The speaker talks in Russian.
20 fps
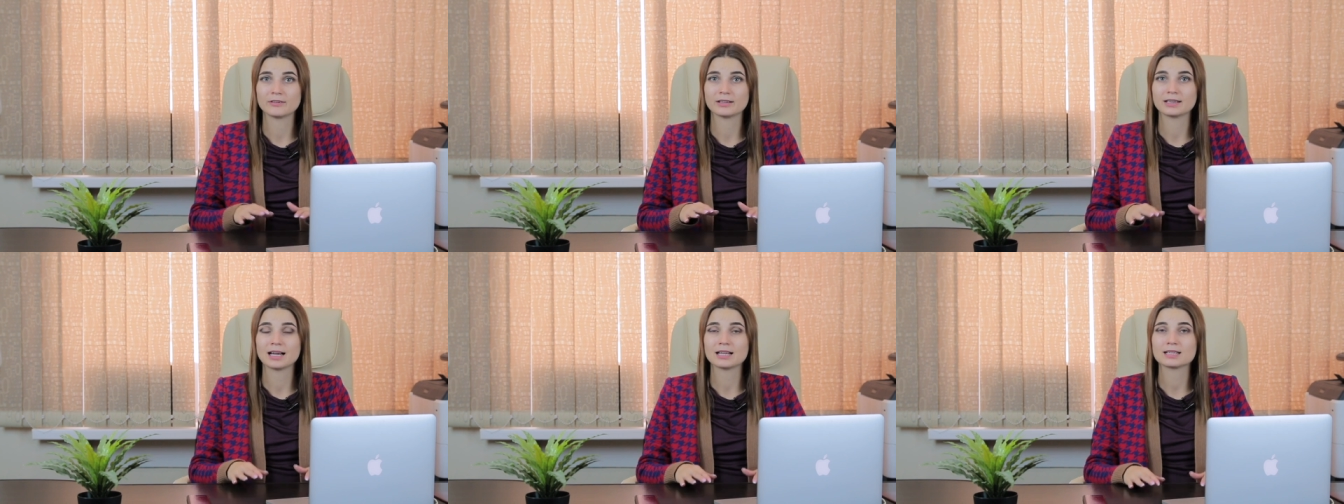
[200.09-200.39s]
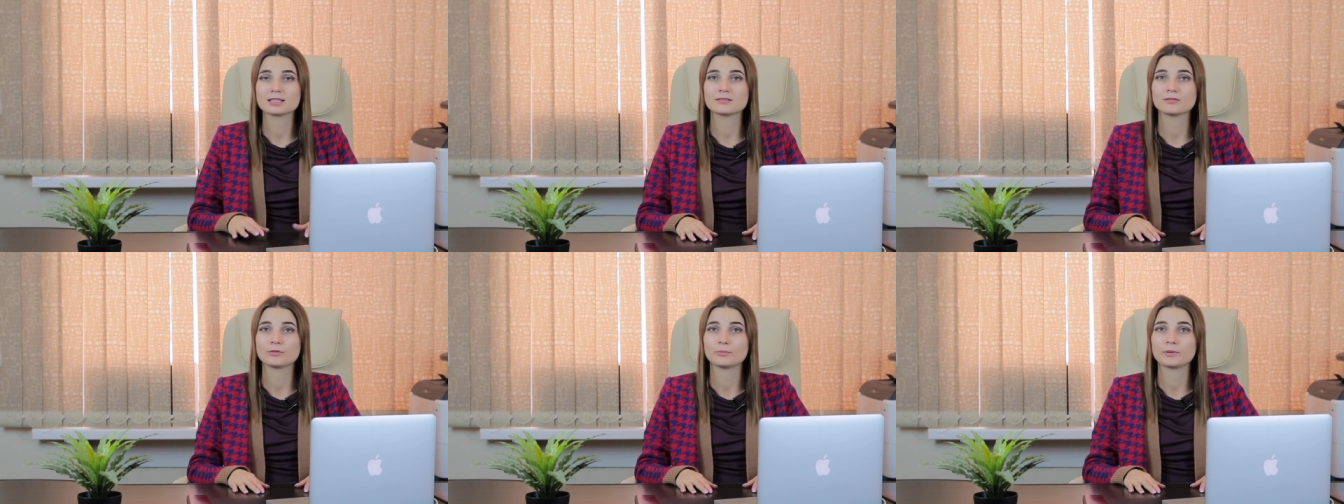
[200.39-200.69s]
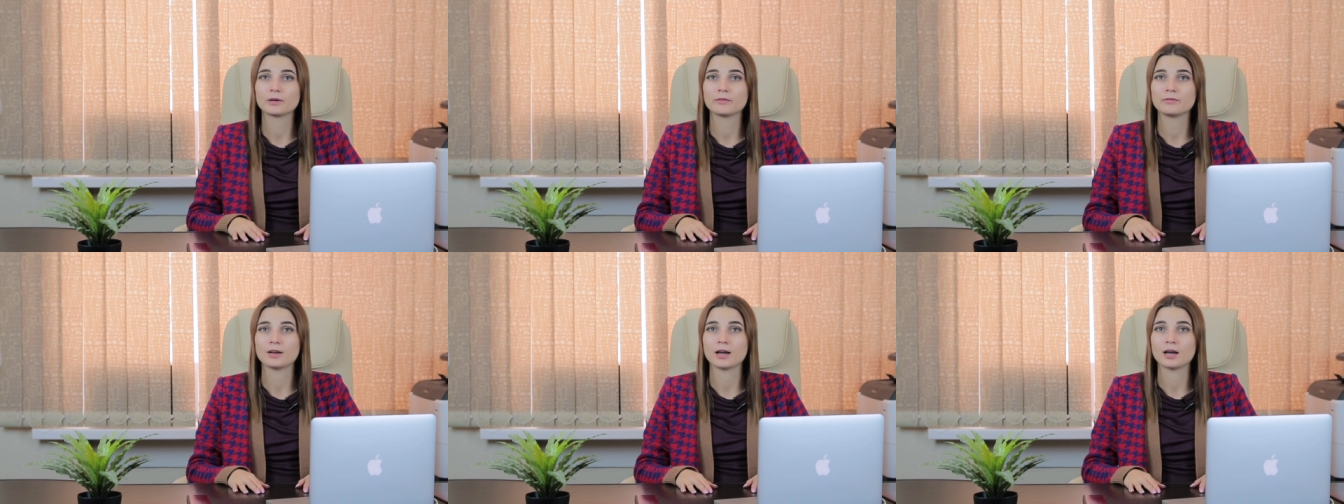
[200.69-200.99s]
Финансовый
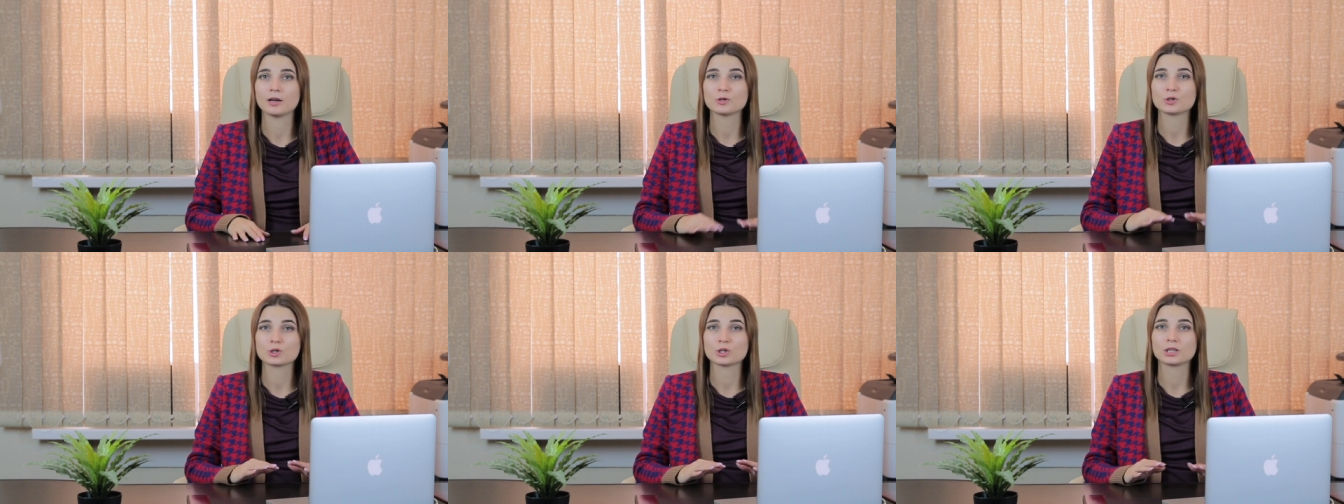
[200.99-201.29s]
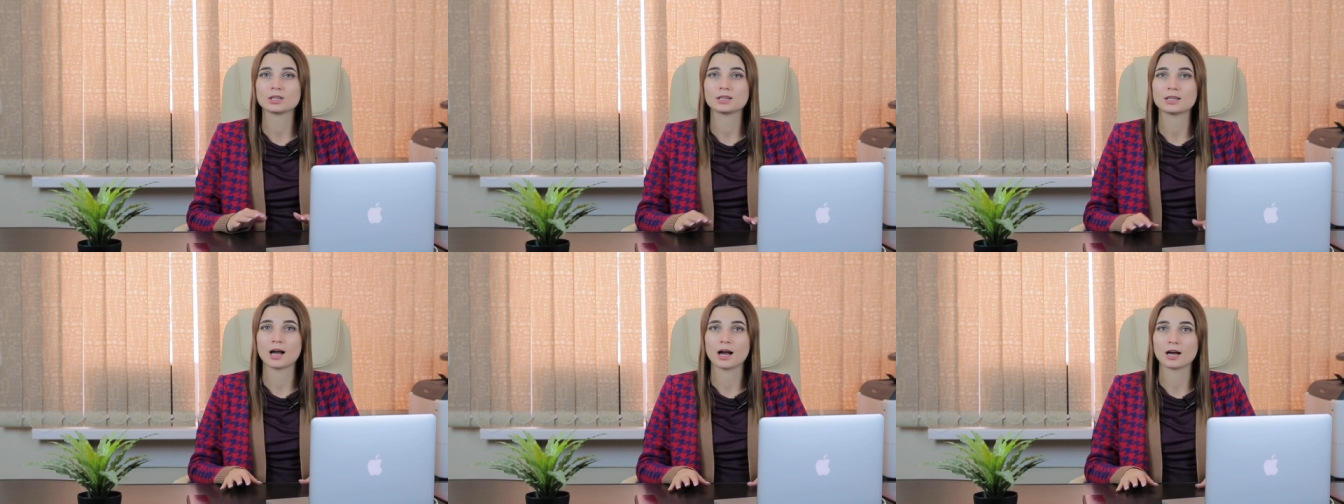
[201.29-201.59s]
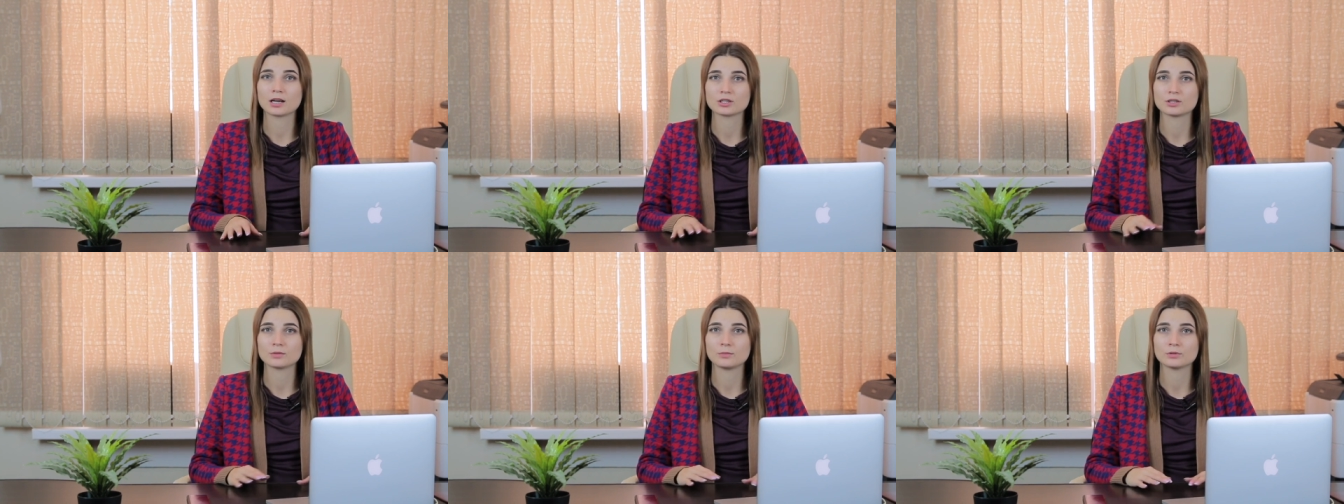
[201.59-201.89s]
управляющий
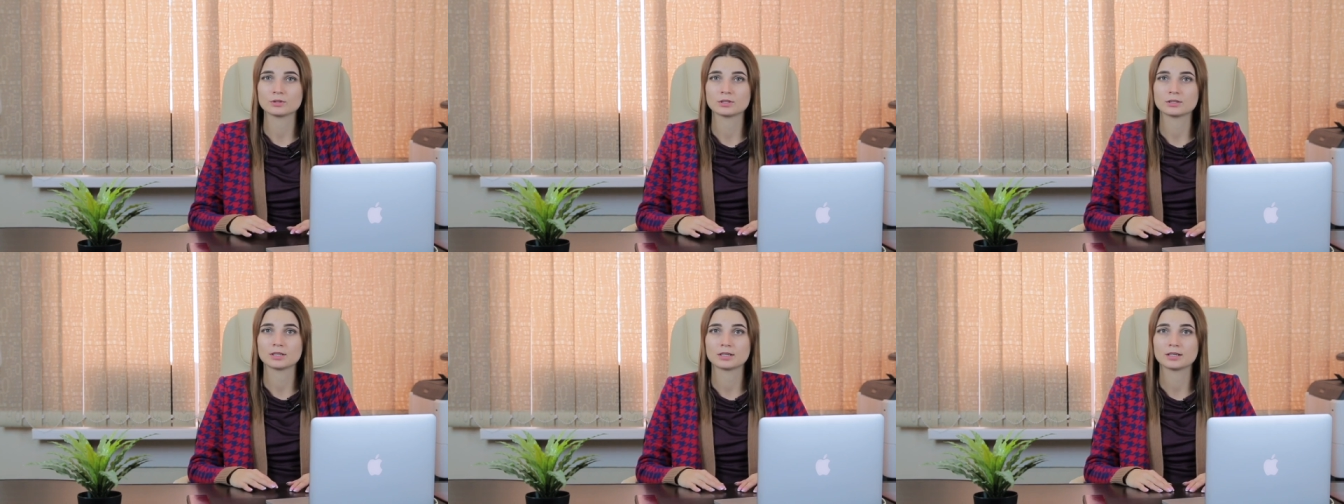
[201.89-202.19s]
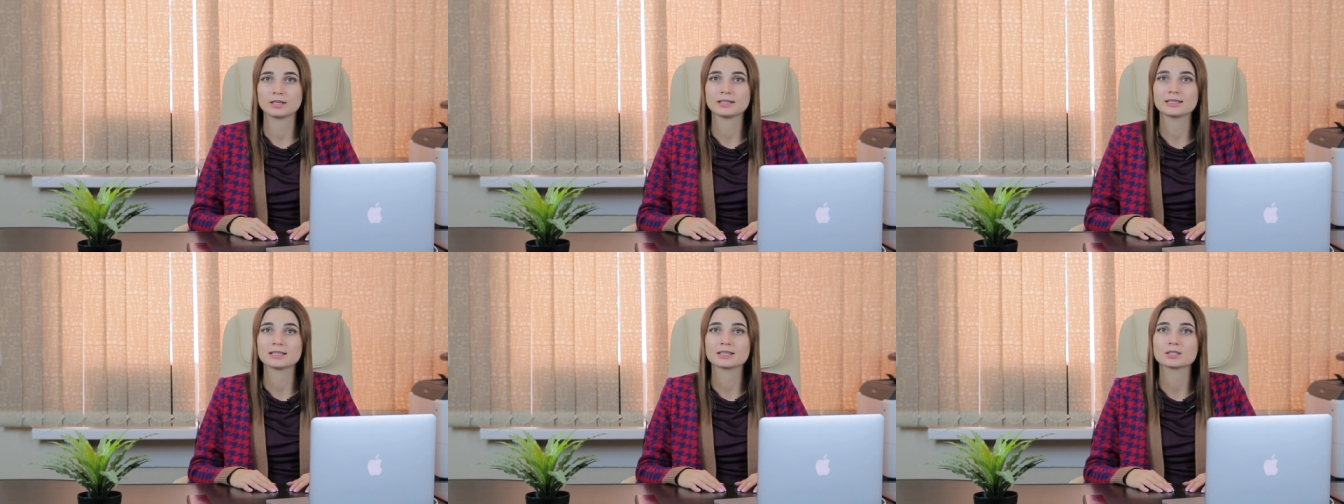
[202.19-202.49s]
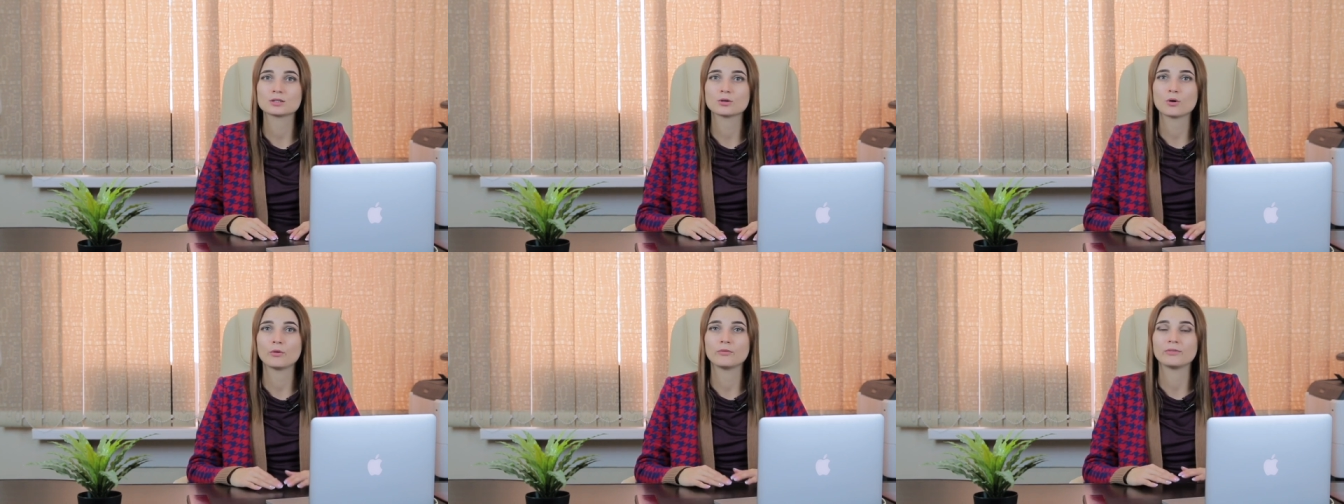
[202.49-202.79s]
также будет
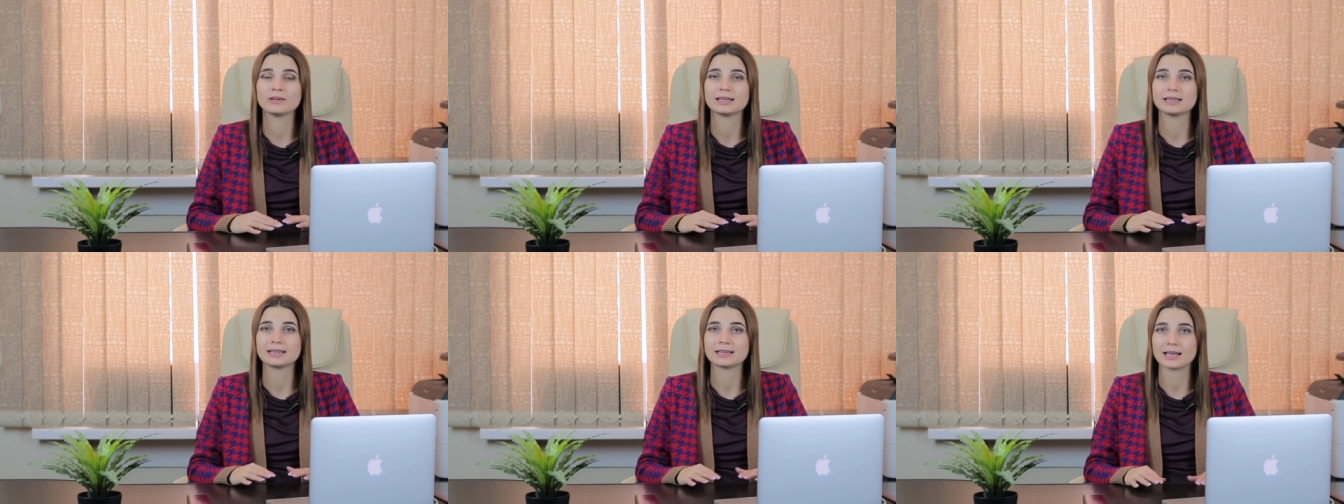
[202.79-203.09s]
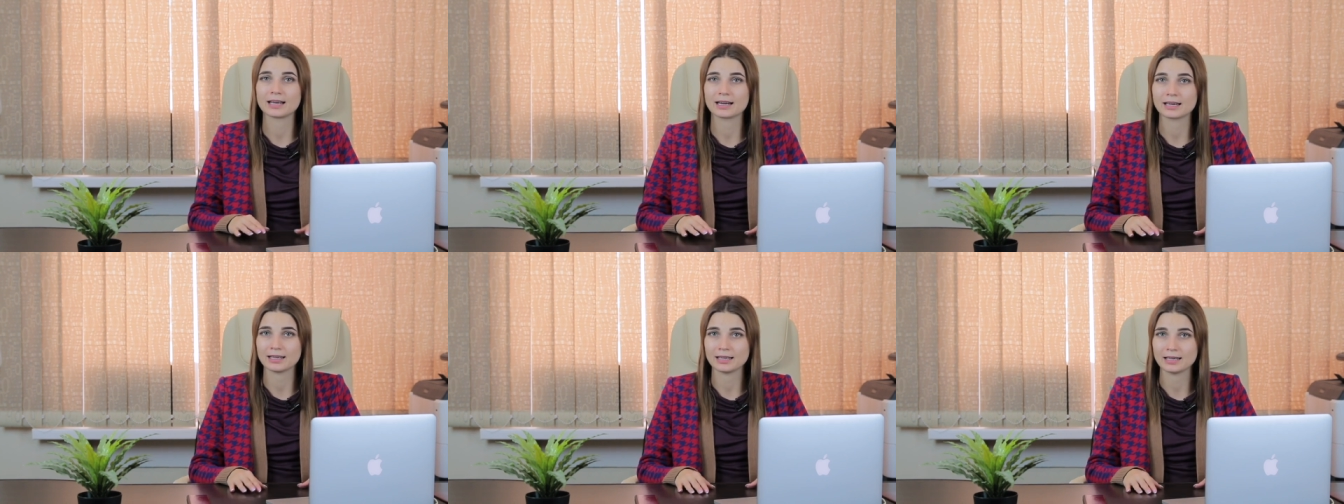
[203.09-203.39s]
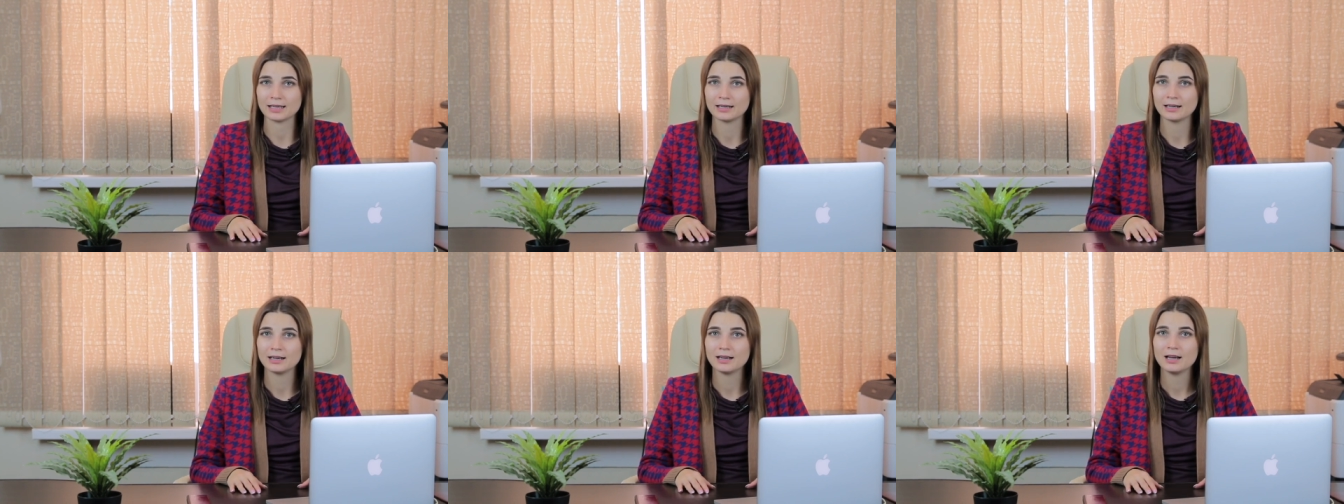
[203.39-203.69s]
организовывать
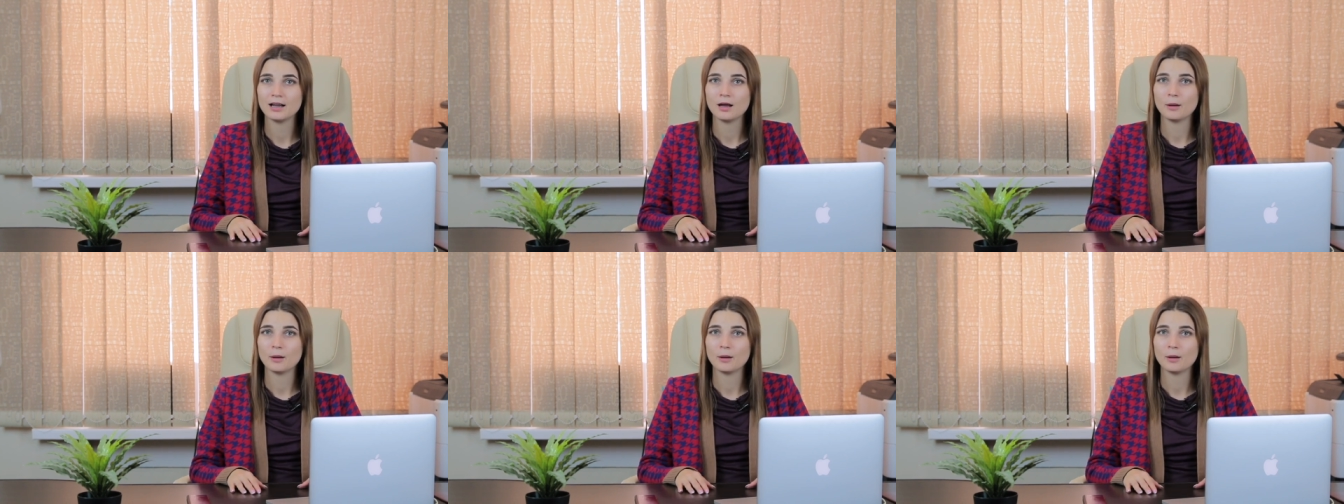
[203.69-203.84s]
торги,